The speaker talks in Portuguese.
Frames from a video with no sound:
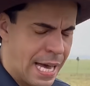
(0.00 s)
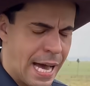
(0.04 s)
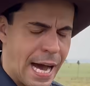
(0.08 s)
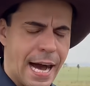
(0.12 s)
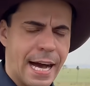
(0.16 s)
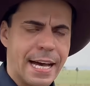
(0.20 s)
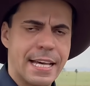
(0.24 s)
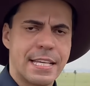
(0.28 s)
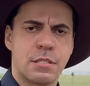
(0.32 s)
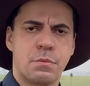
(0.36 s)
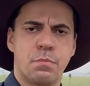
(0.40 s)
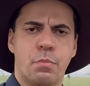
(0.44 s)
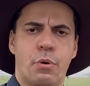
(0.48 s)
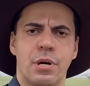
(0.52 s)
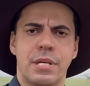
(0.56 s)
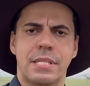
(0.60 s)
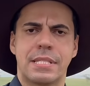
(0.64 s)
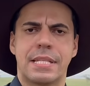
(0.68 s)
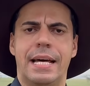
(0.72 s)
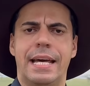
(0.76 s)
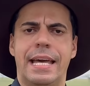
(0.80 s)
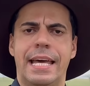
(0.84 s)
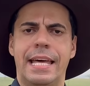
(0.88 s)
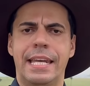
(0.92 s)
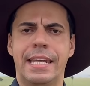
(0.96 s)
A resposta
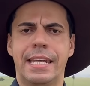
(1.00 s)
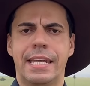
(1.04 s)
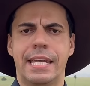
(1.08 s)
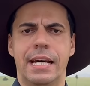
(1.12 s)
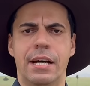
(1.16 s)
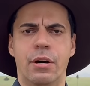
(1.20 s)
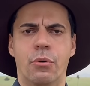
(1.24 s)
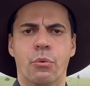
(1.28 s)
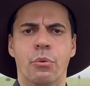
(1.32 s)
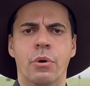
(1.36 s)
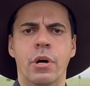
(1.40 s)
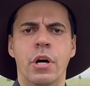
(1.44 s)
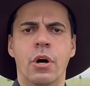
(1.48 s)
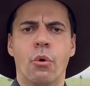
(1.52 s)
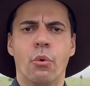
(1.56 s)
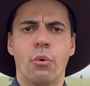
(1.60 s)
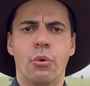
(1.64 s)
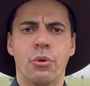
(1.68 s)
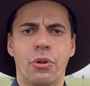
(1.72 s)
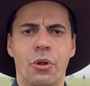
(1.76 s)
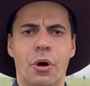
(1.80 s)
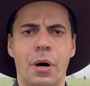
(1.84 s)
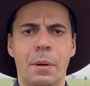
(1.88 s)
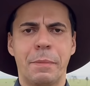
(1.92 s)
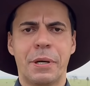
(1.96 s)
é não. O
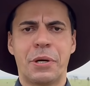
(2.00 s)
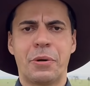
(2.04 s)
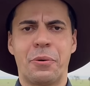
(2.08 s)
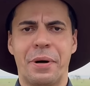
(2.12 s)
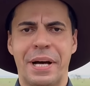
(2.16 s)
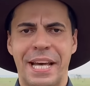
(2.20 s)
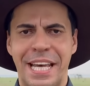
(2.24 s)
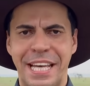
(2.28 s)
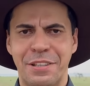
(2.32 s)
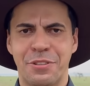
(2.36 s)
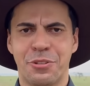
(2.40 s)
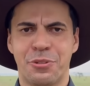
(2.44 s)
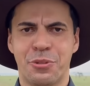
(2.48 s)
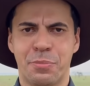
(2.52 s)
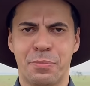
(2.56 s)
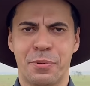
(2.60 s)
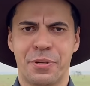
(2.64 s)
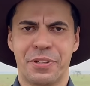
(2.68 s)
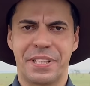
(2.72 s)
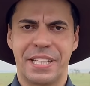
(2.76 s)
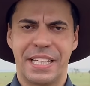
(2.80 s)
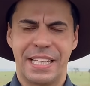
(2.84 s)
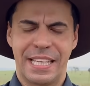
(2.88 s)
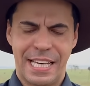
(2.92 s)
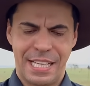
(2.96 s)
nome correto do
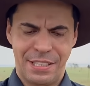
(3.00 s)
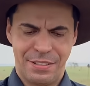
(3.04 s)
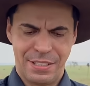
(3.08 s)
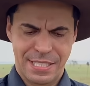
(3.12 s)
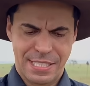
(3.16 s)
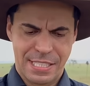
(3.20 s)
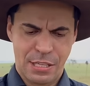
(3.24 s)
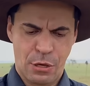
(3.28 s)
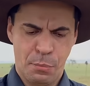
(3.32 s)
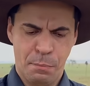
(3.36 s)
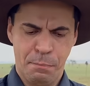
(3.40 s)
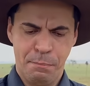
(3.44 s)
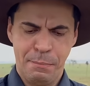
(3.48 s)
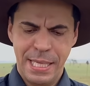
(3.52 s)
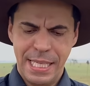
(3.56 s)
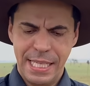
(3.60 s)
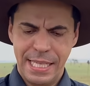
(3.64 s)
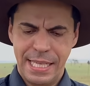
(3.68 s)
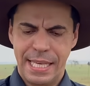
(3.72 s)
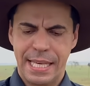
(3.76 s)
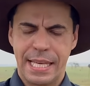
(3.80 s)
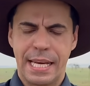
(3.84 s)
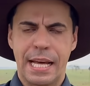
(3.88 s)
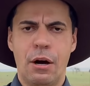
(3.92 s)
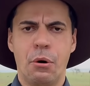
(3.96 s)
proteinado é sal
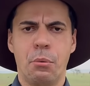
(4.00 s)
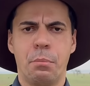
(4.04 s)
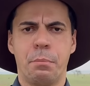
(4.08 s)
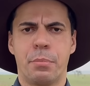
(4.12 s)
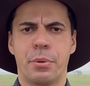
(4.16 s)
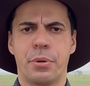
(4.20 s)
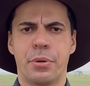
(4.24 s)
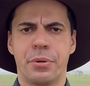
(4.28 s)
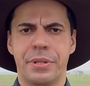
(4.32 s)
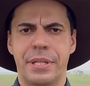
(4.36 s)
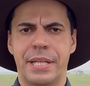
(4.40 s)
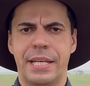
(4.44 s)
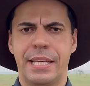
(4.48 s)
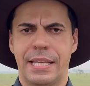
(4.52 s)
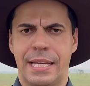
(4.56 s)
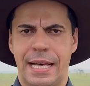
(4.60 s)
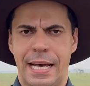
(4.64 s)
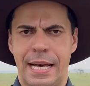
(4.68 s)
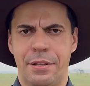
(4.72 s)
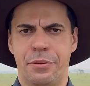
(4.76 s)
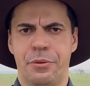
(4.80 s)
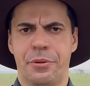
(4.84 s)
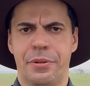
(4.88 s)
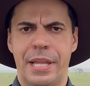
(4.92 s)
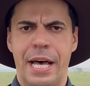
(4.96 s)
mineral
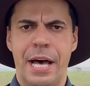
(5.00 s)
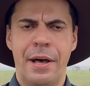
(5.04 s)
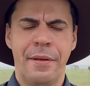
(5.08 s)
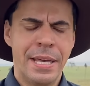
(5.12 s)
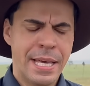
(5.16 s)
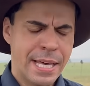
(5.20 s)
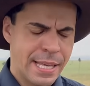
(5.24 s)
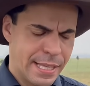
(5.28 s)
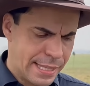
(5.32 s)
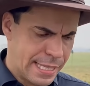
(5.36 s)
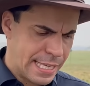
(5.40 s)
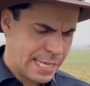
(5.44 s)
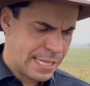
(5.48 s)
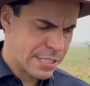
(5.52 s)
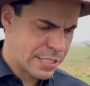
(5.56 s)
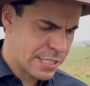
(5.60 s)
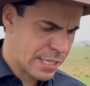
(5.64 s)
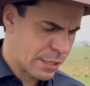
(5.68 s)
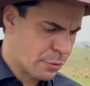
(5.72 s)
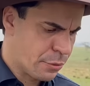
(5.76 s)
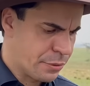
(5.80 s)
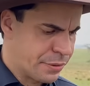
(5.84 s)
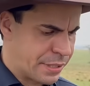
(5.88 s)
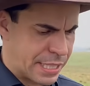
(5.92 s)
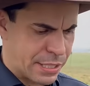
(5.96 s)
proteinado, tá? Nele já
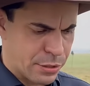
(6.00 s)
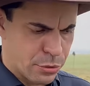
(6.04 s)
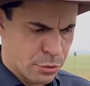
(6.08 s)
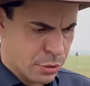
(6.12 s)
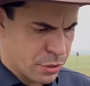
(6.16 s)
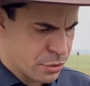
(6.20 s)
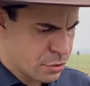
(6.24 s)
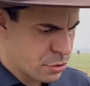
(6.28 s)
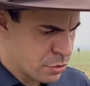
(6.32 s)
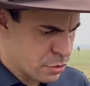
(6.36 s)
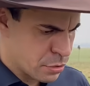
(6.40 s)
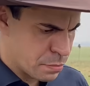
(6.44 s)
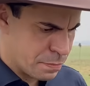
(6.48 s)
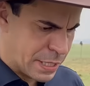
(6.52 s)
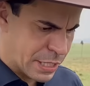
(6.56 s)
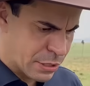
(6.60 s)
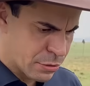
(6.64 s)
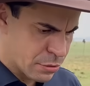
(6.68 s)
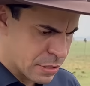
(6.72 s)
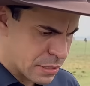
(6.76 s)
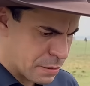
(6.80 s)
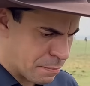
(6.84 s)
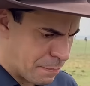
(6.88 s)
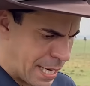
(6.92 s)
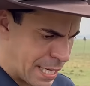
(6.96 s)
contém todos os
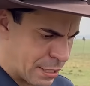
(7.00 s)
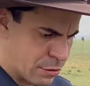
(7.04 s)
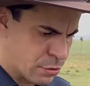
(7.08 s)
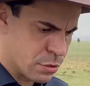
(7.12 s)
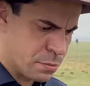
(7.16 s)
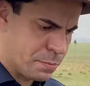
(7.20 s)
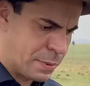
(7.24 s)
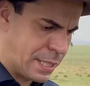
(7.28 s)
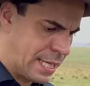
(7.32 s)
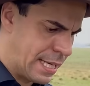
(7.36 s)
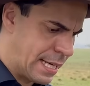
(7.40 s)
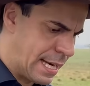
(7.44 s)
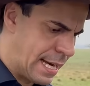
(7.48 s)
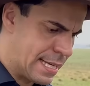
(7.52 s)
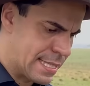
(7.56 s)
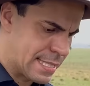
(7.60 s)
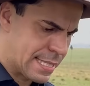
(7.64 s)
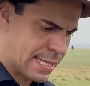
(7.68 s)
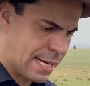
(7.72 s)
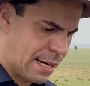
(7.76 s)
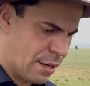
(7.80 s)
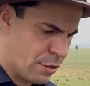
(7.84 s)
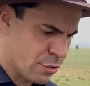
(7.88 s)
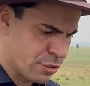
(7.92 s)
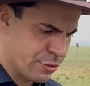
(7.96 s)
micros e macros minerais:
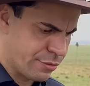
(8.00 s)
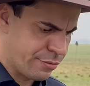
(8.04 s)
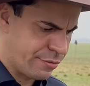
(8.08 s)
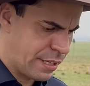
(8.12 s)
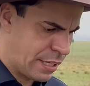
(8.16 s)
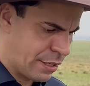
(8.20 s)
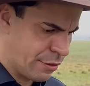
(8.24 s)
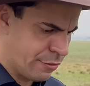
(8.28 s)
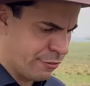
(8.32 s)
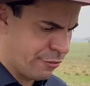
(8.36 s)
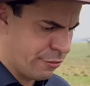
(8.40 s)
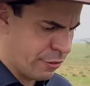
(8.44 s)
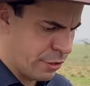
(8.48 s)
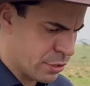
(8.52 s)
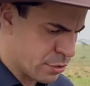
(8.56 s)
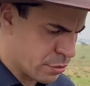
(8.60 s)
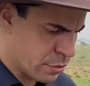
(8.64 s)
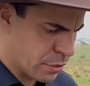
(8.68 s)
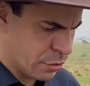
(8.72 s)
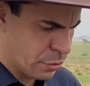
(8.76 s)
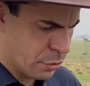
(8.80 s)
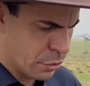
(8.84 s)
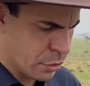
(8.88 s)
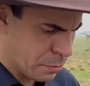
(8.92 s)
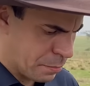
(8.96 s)
cálcio, ferro, fósforo,
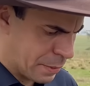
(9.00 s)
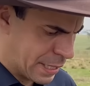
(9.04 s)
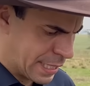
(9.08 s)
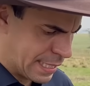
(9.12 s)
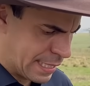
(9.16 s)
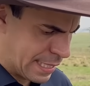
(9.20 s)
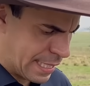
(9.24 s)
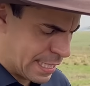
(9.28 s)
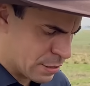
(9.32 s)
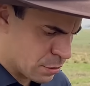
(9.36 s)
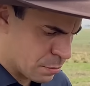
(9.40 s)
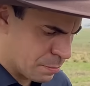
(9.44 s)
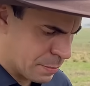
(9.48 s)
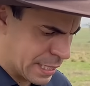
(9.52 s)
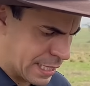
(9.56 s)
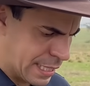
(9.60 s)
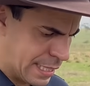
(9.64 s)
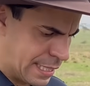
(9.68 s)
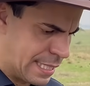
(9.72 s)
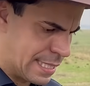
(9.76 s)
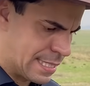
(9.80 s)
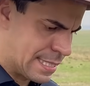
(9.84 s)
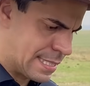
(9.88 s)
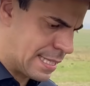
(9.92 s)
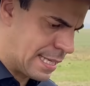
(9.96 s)
iodo, magnésio,
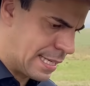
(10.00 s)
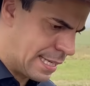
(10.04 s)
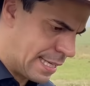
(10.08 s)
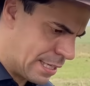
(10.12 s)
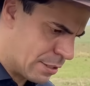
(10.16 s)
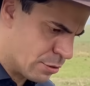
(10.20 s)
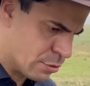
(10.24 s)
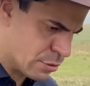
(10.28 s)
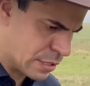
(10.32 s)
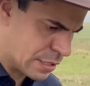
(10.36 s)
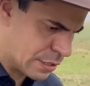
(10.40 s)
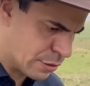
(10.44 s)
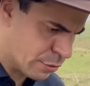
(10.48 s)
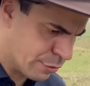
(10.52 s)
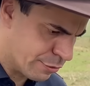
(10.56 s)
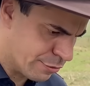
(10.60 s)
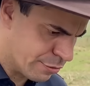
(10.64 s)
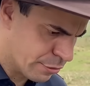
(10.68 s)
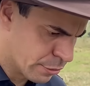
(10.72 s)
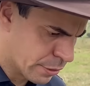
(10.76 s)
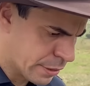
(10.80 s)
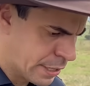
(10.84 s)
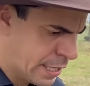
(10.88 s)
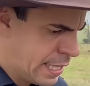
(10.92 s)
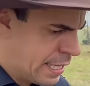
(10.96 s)
manganês, selênio, zinco,
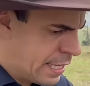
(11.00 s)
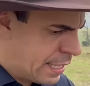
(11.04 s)
flúor.